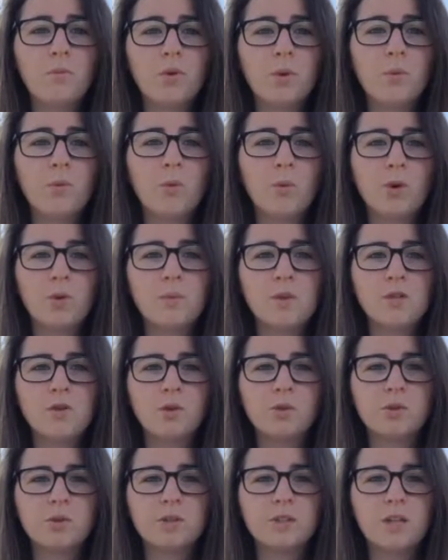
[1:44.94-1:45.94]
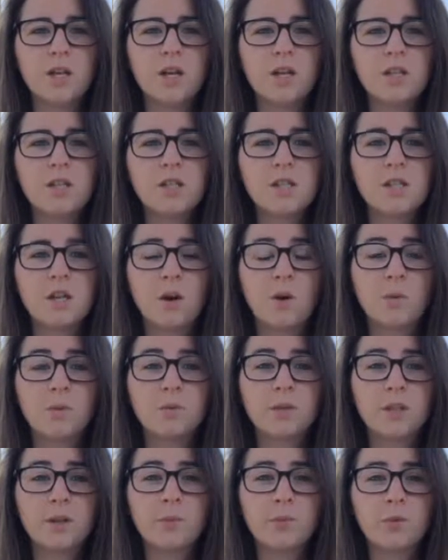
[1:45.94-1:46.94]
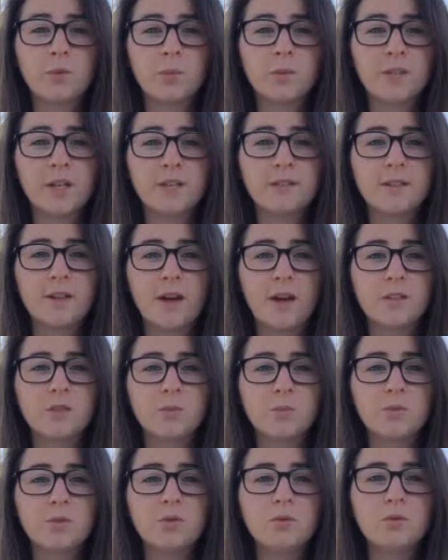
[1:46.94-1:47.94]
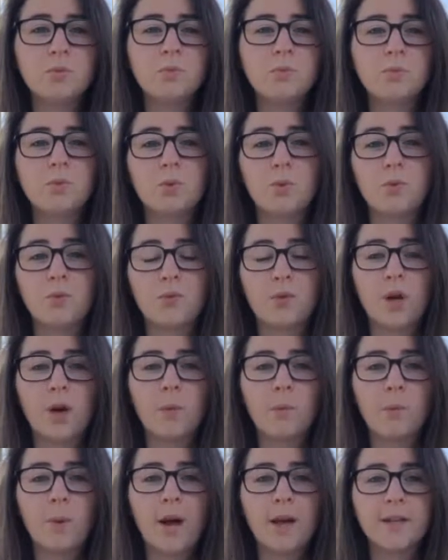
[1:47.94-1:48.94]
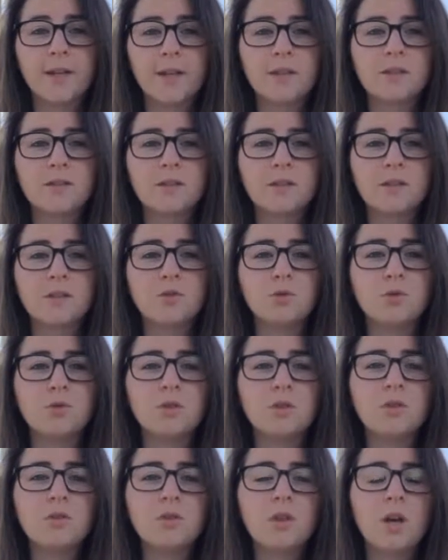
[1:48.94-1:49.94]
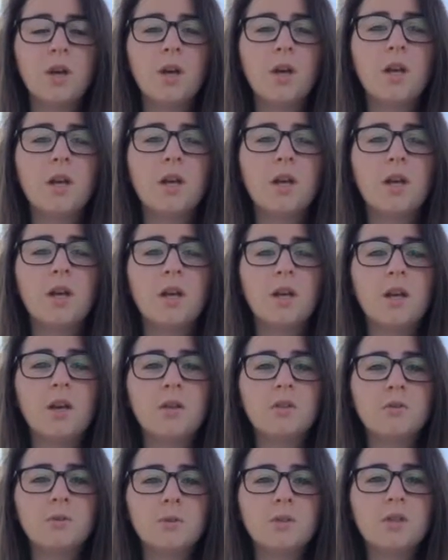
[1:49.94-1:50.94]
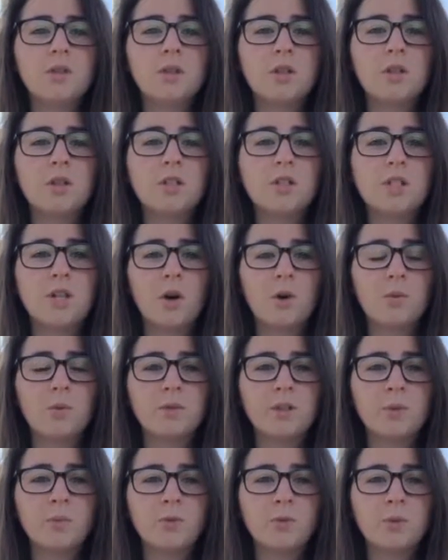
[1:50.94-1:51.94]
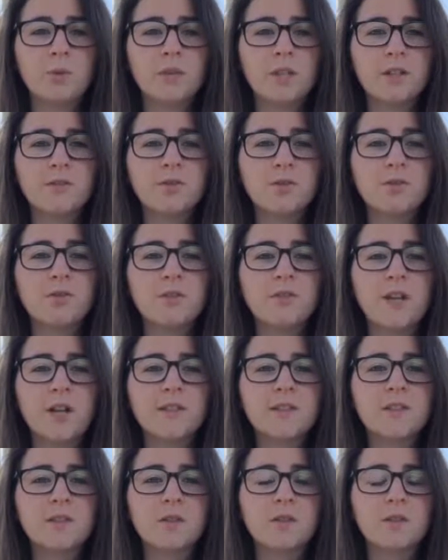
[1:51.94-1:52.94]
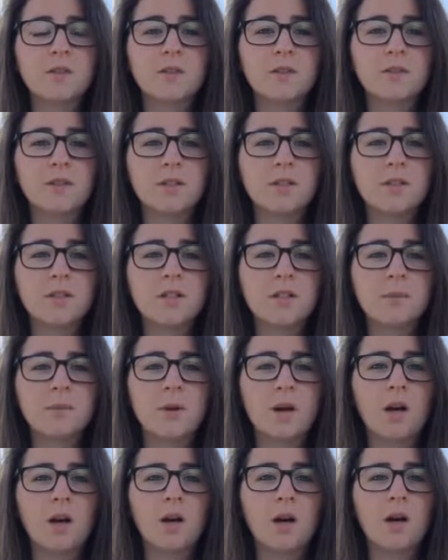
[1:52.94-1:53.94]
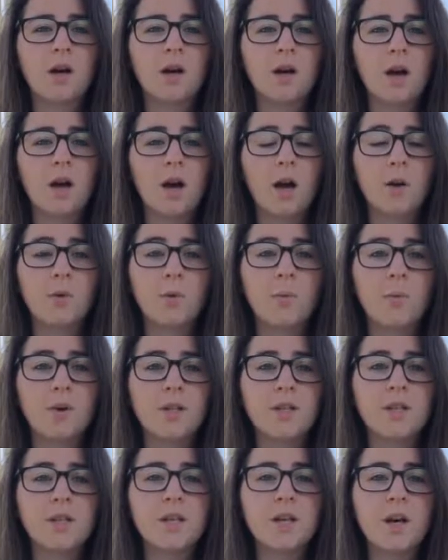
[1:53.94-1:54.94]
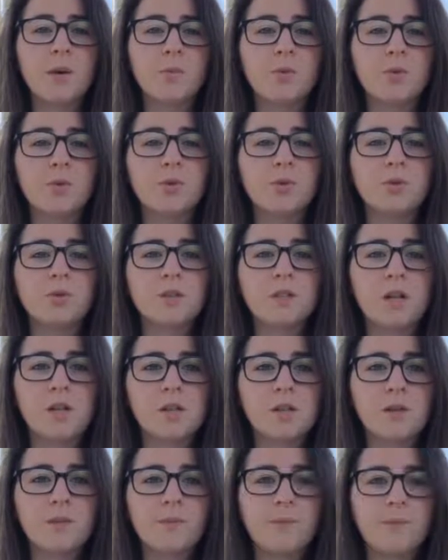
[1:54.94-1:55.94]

Puis mon premier jour de stage, j'ai rencontré mon contact Erasmus pour faire ma carte étudiante. Et ensuite, euh, j'ai rencontré mon contact de l'Université de Santé qui m'a accompagnée à mon lieu de stage.